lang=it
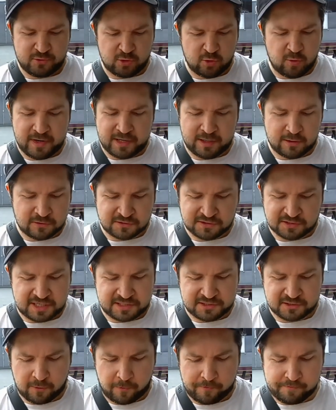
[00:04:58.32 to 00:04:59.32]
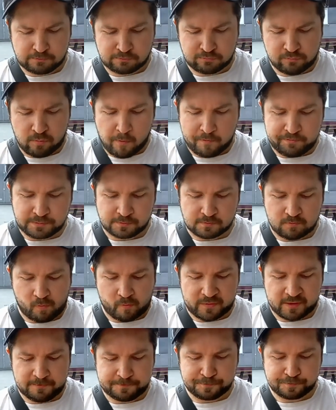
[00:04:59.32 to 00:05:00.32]
più o meno lo stesso. Mm -hmm
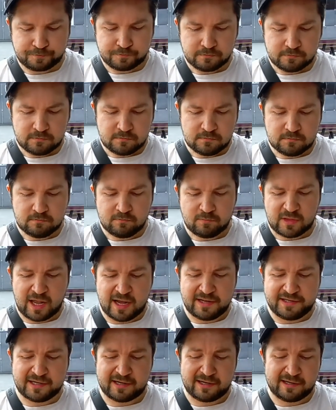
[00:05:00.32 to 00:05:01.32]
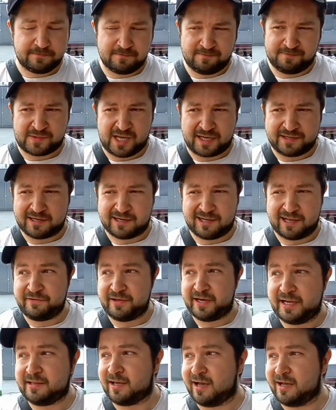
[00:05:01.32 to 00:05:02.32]
a dire, a dire
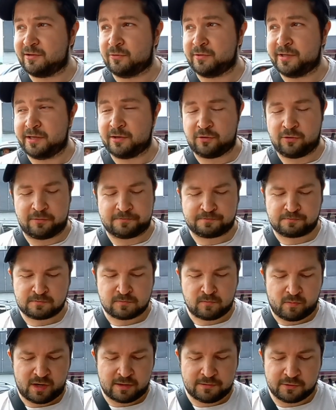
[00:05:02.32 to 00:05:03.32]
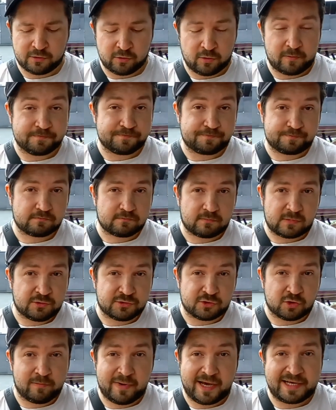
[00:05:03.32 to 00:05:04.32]
verità non ero, non, ho,
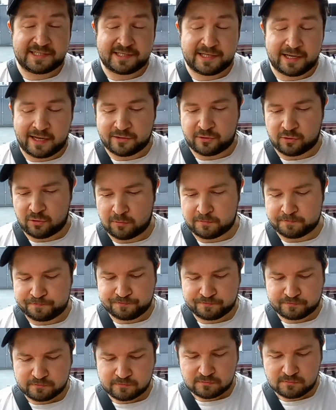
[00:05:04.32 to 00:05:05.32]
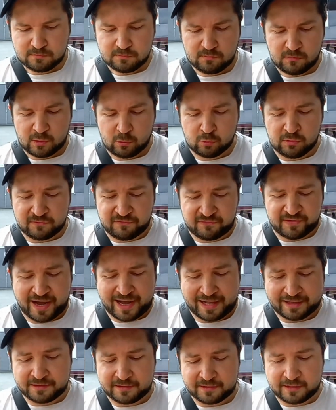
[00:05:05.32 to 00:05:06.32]
non, sono mai stato un
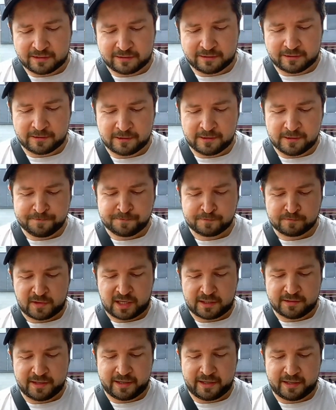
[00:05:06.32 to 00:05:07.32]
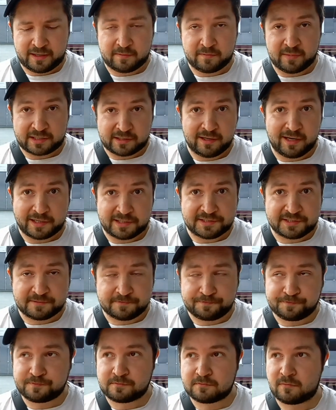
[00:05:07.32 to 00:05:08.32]
fan uh, dei McNuggets,
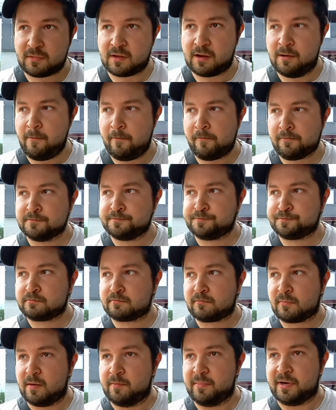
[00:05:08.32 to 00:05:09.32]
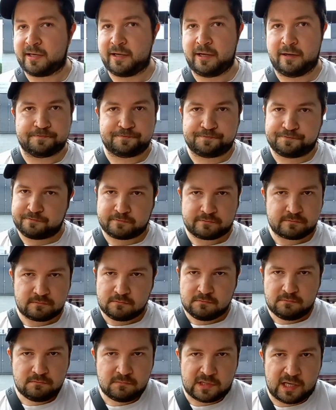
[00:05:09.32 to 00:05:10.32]
perché
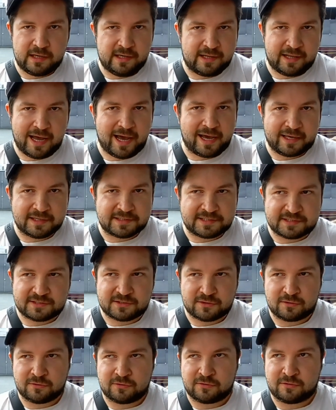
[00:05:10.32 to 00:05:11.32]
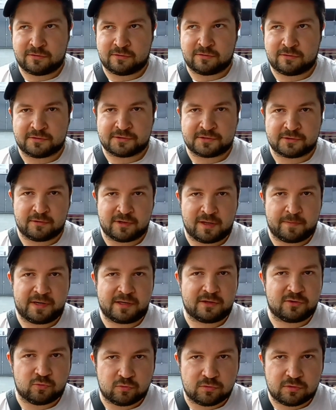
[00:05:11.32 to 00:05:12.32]
i nuggets sono, sono
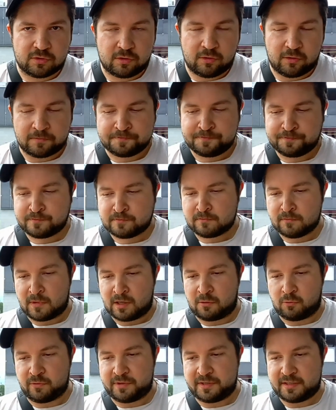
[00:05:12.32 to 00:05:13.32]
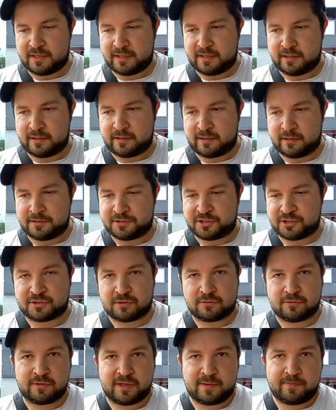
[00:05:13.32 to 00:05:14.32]
dappertutto, quindi ci
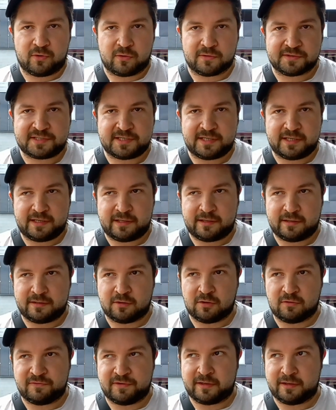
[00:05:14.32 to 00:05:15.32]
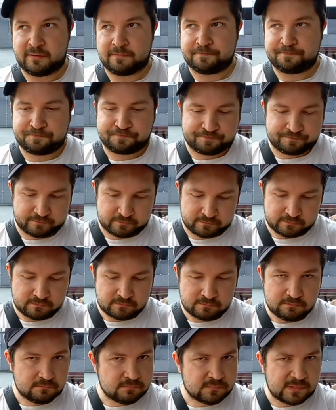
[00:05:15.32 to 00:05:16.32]
sono dei posti dove
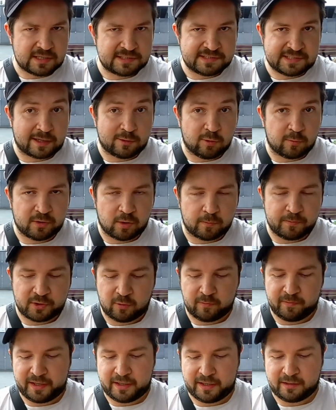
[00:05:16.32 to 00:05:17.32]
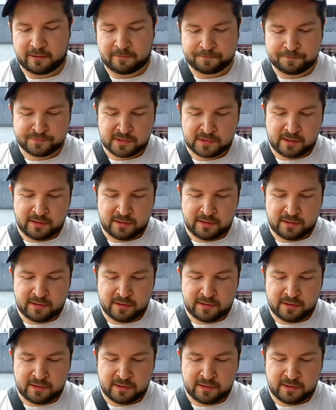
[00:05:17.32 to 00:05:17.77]
sanno proprio bene.